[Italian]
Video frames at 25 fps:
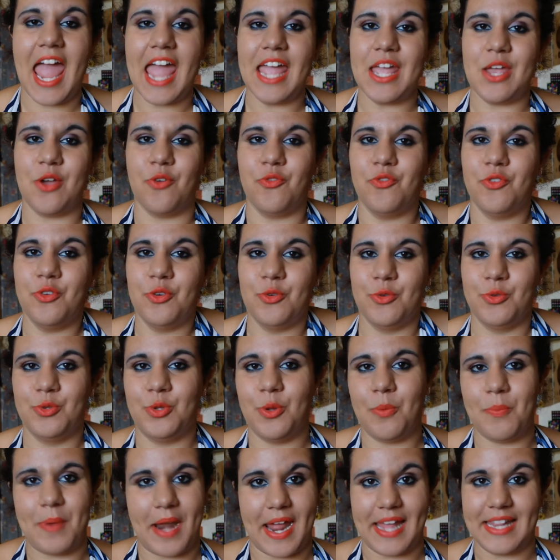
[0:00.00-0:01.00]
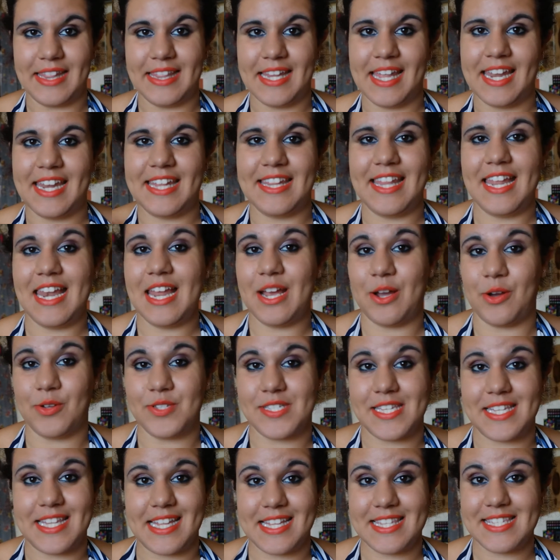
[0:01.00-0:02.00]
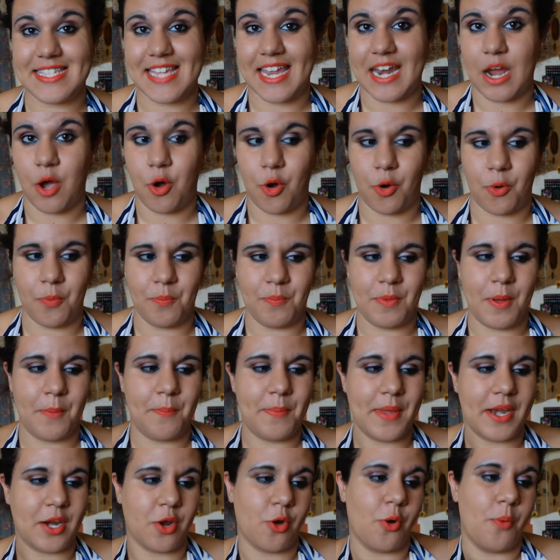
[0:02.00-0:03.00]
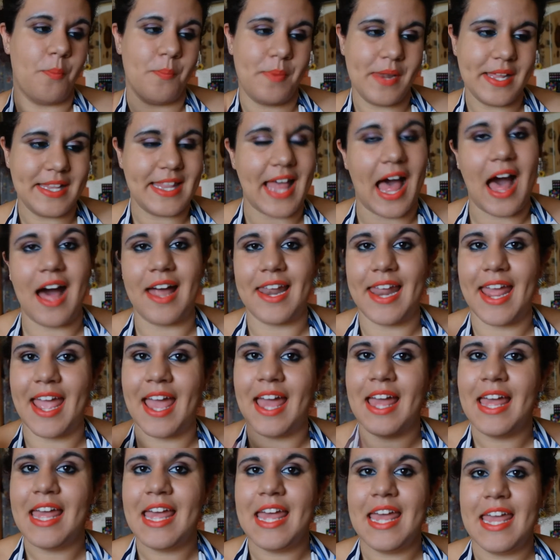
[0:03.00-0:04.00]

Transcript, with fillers: e io ho voluto prendere delle cose da Zara Home per completare